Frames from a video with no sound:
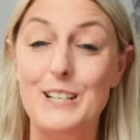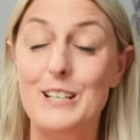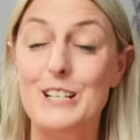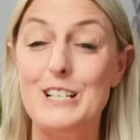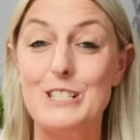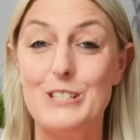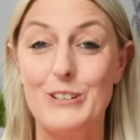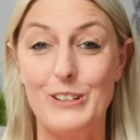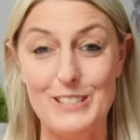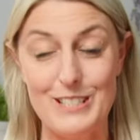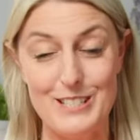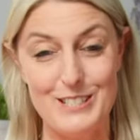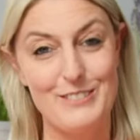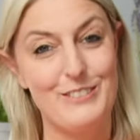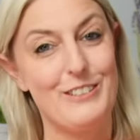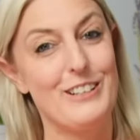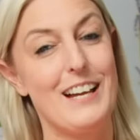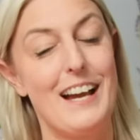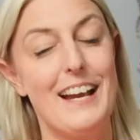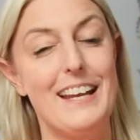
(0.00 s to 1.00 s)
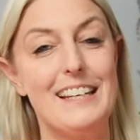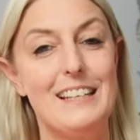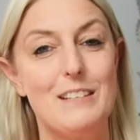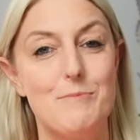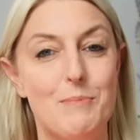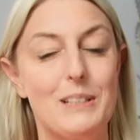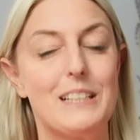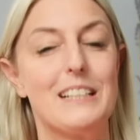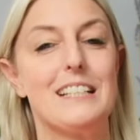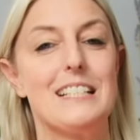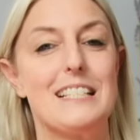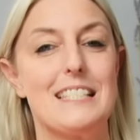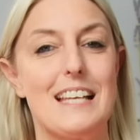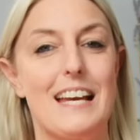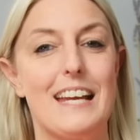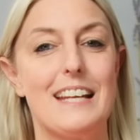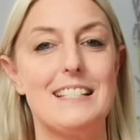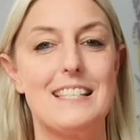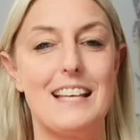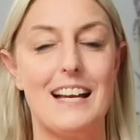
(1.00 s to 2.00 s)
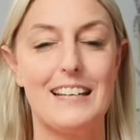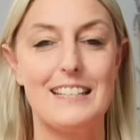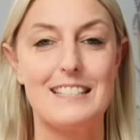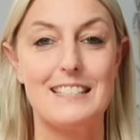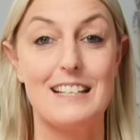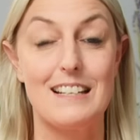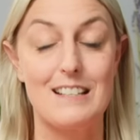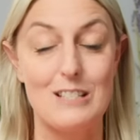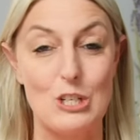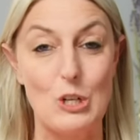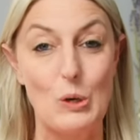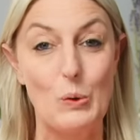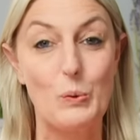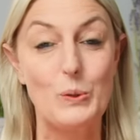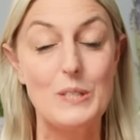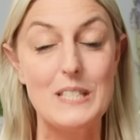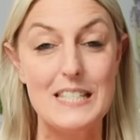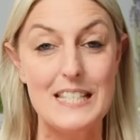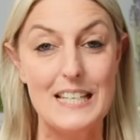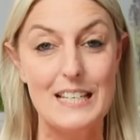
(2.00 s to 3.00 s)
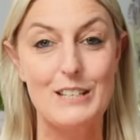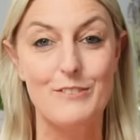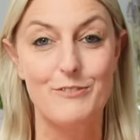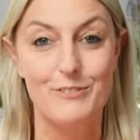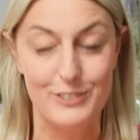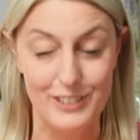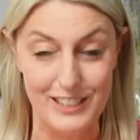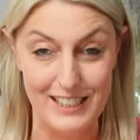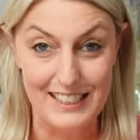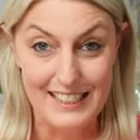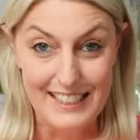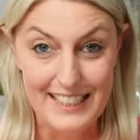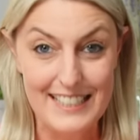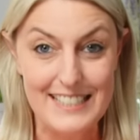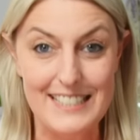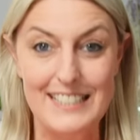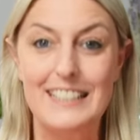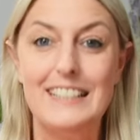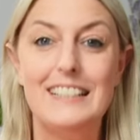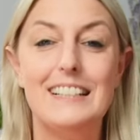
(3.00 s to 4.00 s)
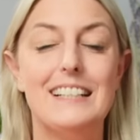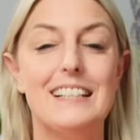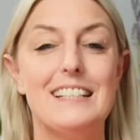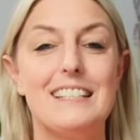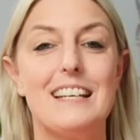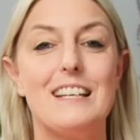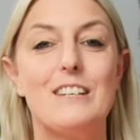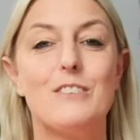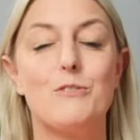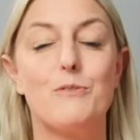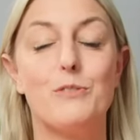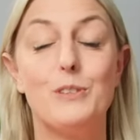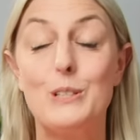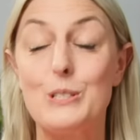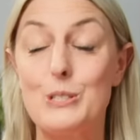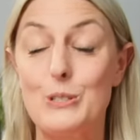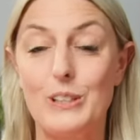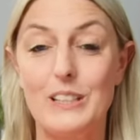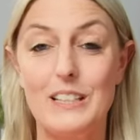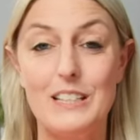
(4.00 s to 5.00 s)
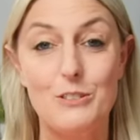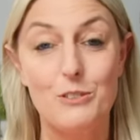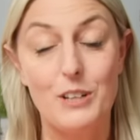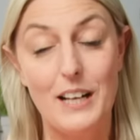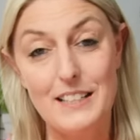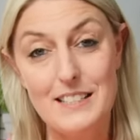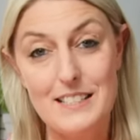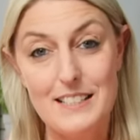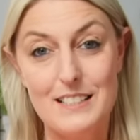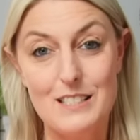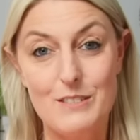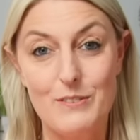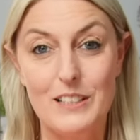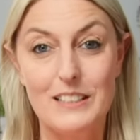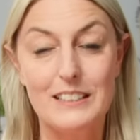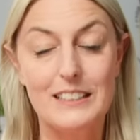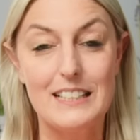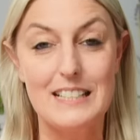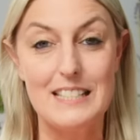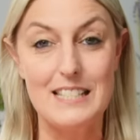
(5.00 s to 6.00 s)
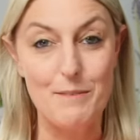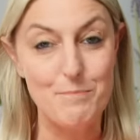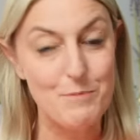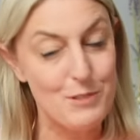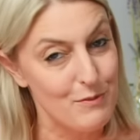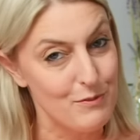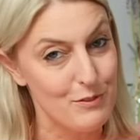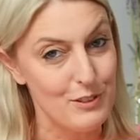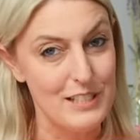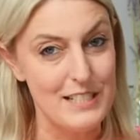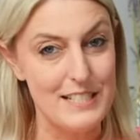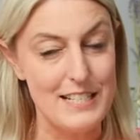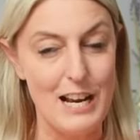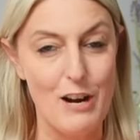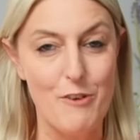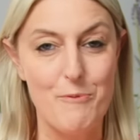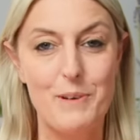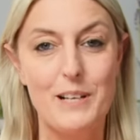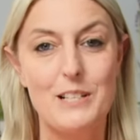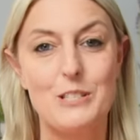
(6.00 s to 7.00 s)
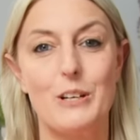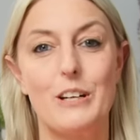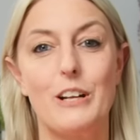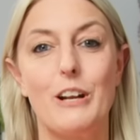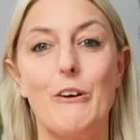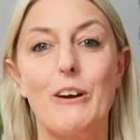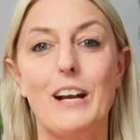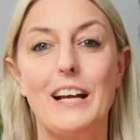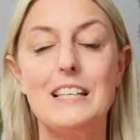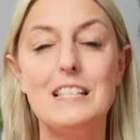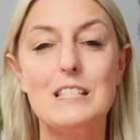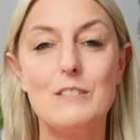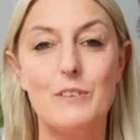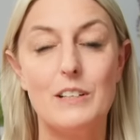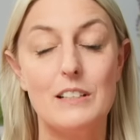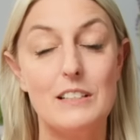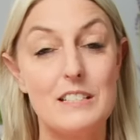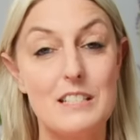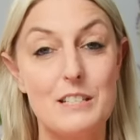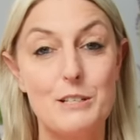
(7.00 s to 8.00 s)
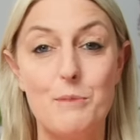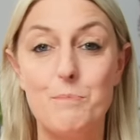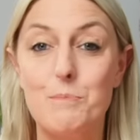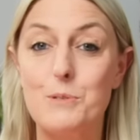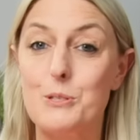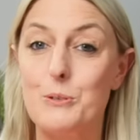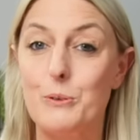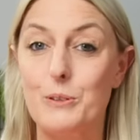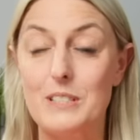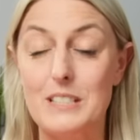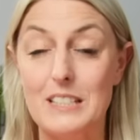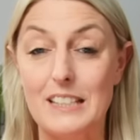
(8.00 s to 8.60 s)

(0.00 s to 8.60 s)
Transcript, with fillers: Solltest du noch kein Mitglied sein, sage ich dir, das lohnt sich wirklich. Denn du findest dort nicht nur ganz, ganz viele Rezepte für den Thermomix, sondern auch ganz viele Tipps und